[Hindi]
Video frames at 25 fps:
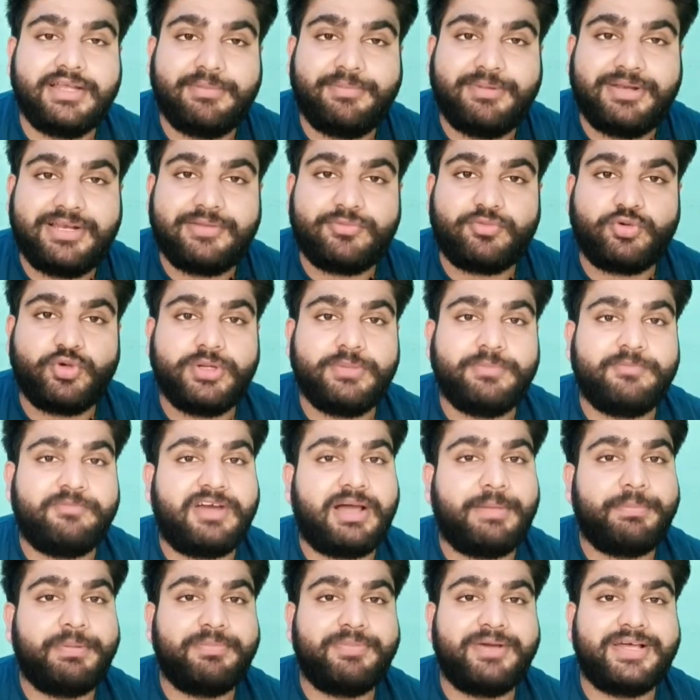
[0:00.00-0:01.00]
मतलब कोई
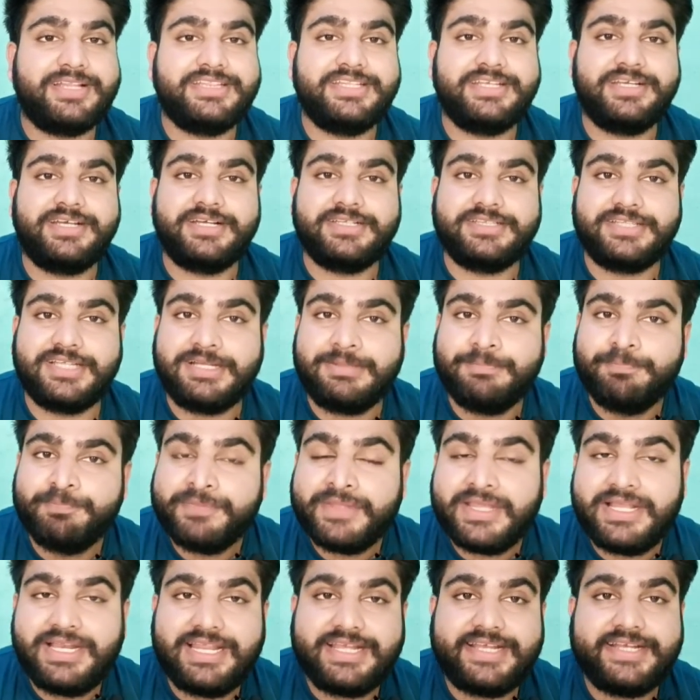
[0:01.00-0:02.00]
वहां पे बात नहीं करता
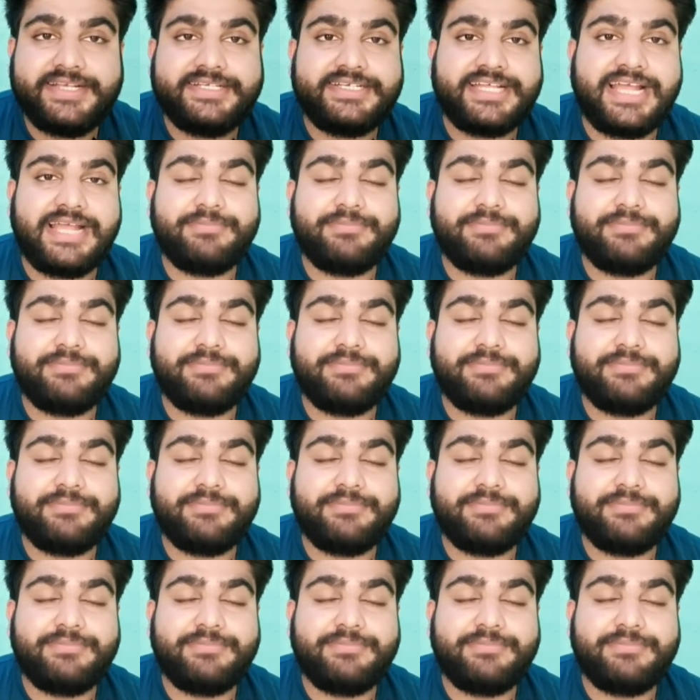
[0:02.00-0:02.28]
लेकिन